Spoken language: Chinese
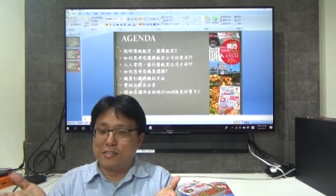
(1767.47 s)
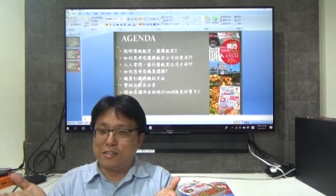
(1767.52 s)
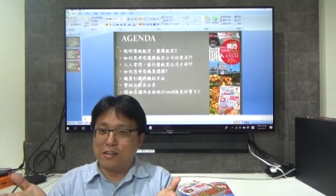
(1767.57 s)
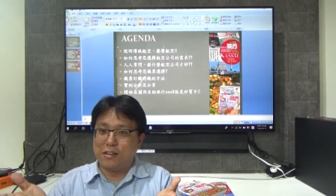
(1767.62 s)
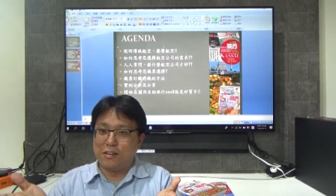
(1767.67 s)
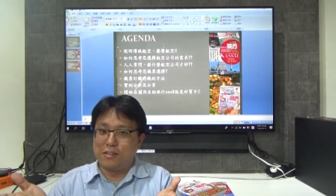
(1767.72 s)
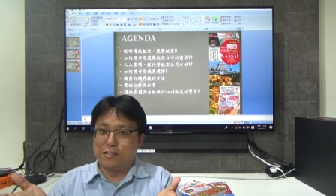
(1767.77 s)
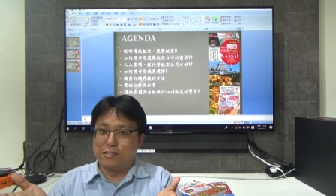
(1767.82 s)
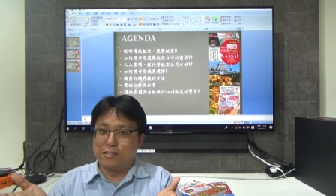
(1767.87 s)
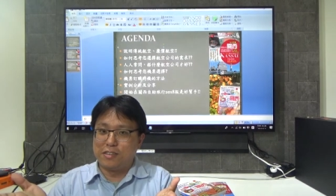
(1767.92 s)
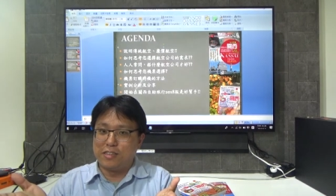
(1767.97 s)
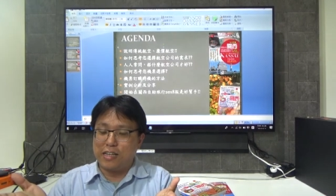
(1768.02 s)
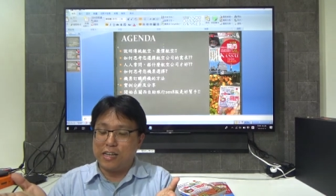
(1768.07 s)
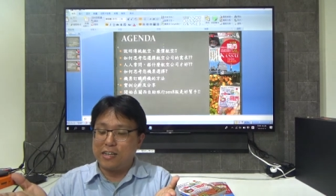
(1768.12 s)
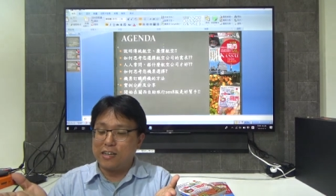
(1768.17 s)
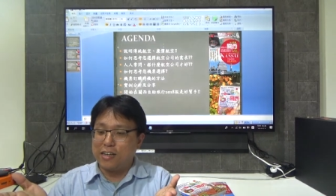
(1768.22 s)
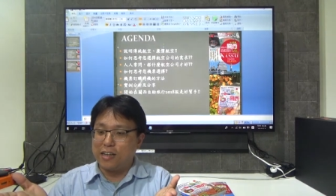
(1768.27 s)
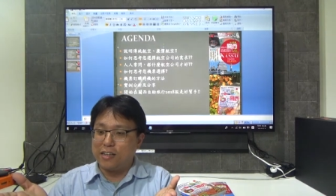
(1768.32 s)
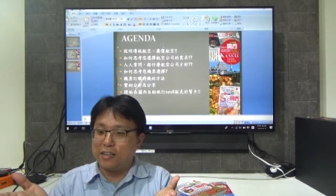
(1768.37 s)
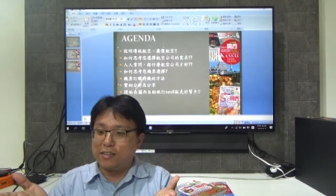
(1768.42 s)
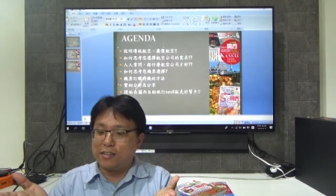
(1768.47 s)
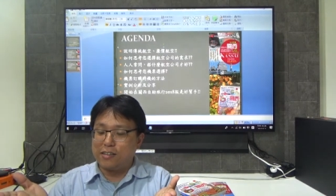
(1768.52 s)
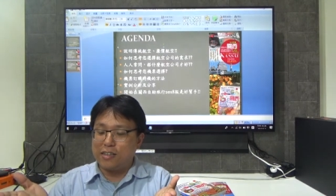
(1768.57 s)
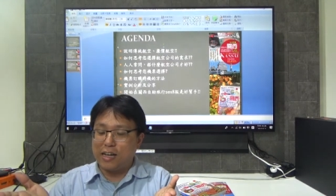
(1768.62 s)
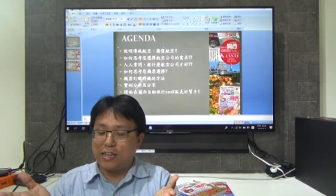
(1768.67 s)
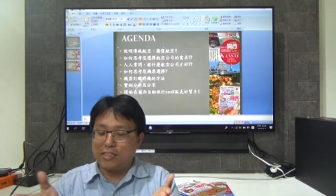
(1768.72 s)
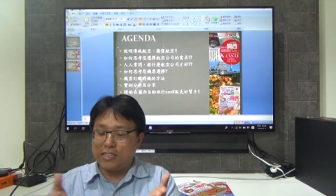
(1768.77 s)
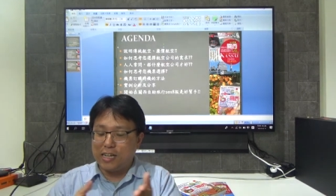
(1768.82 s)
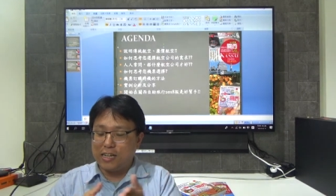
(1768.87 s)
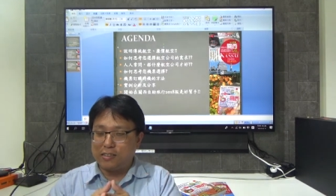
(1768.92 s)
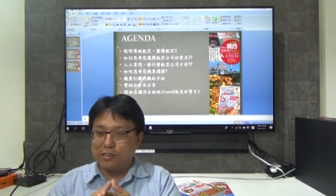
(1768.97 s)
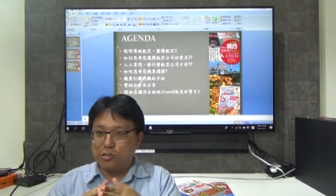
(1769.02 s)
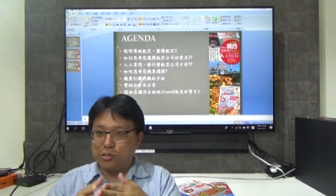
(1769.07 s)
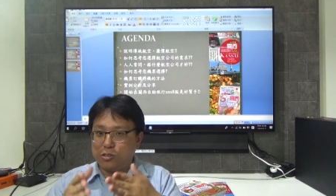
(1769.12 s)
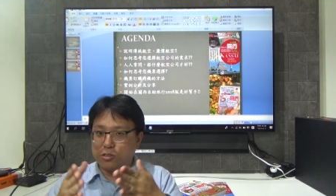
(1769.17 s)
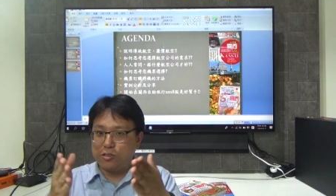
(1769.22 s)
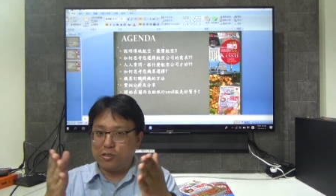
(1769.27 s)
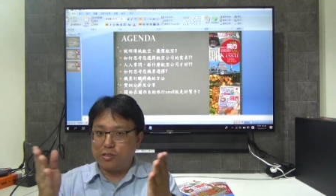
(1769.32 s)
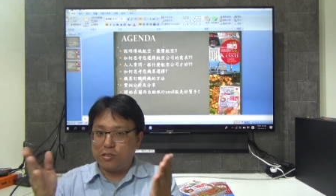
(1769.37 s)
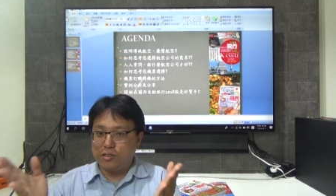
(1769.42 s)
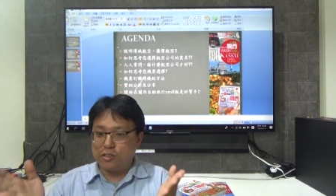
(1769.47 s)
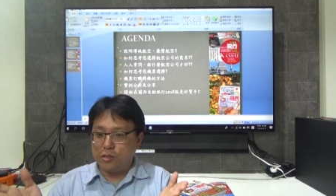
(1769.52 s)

哦，点给大家去，